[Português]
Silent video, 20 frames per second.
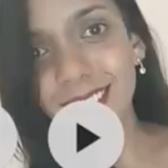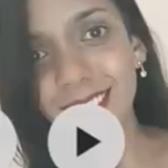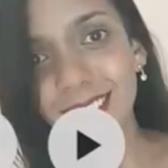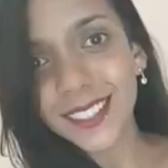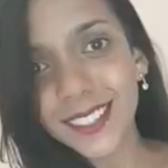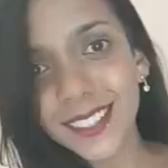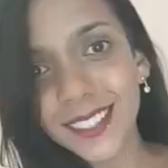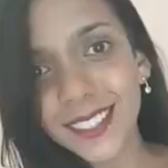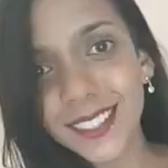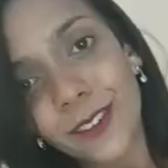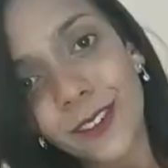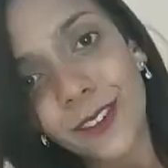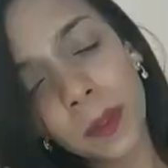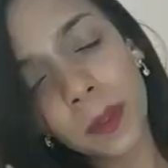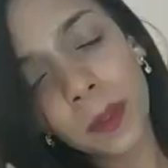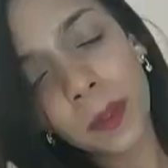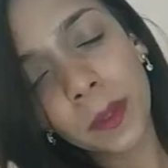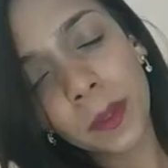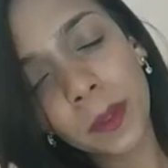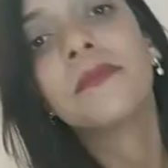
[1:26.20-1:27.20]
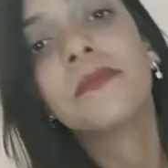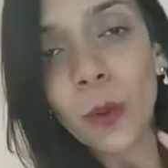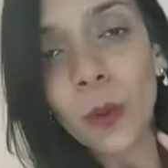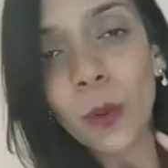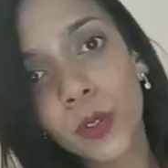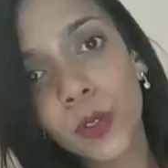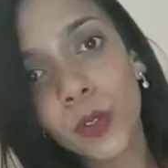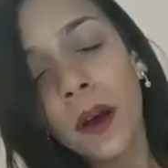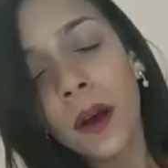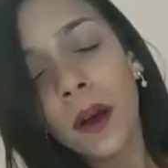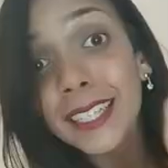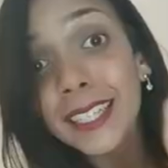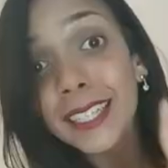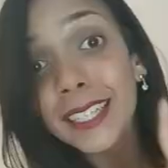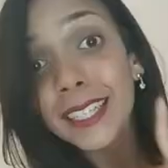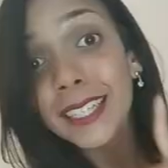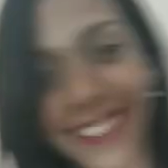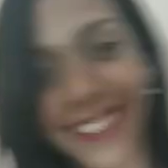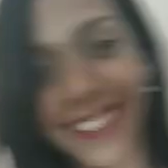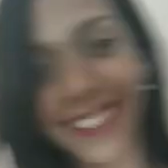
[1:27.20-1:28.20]
fazer os cortes do meu
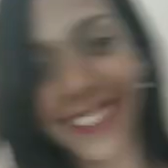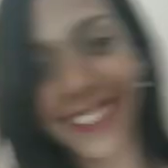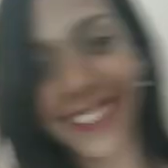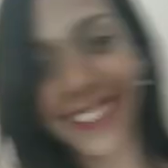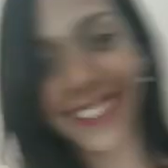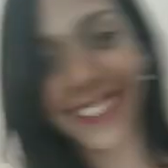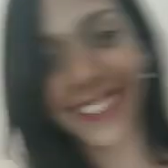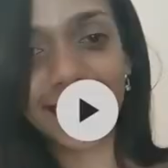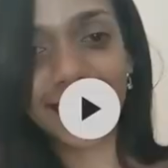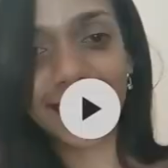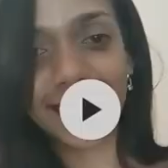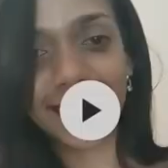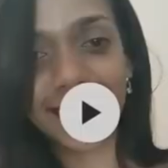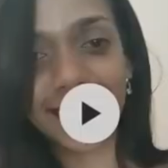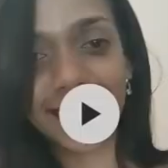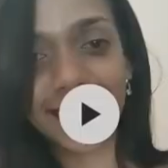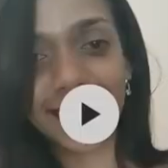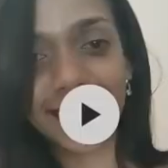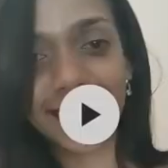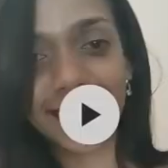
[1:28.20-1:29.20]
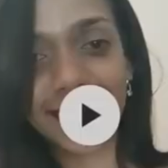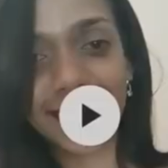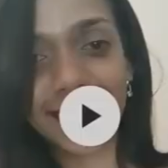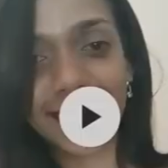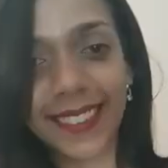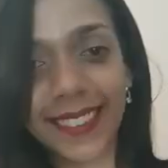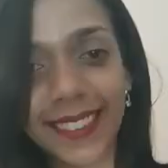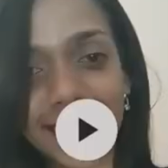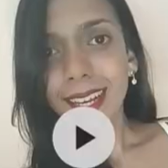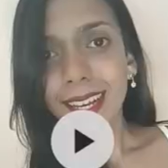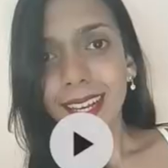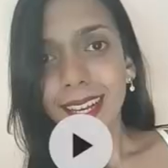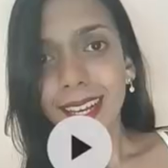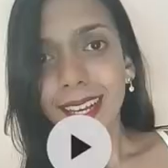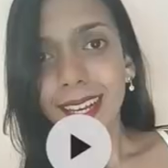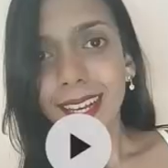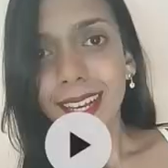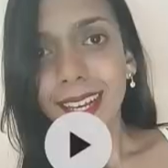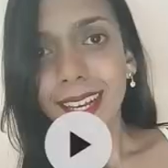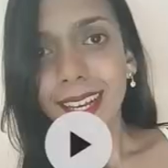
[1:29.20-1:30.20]
vídeo, seja aparando,
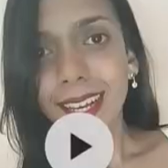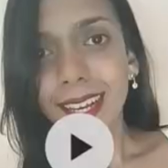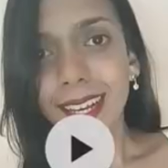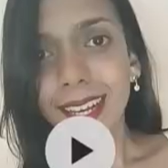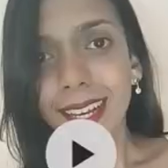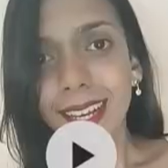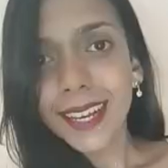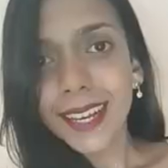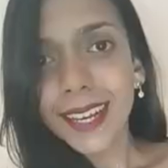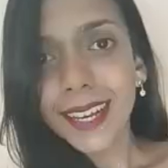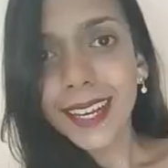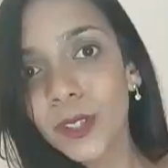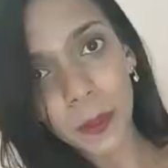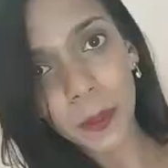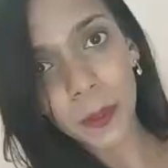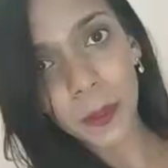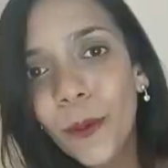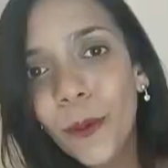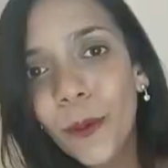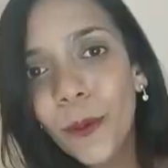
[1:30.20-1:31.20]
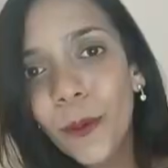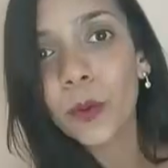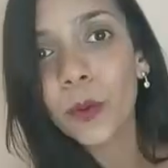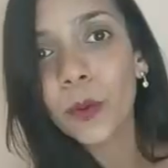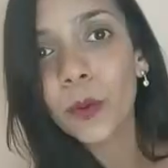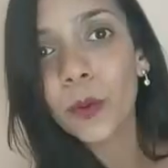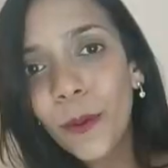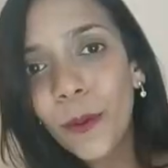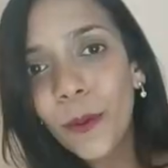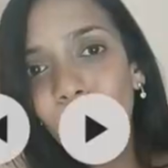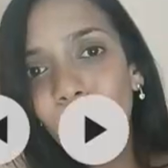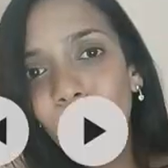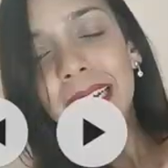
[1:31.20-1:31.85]
cortando ao meio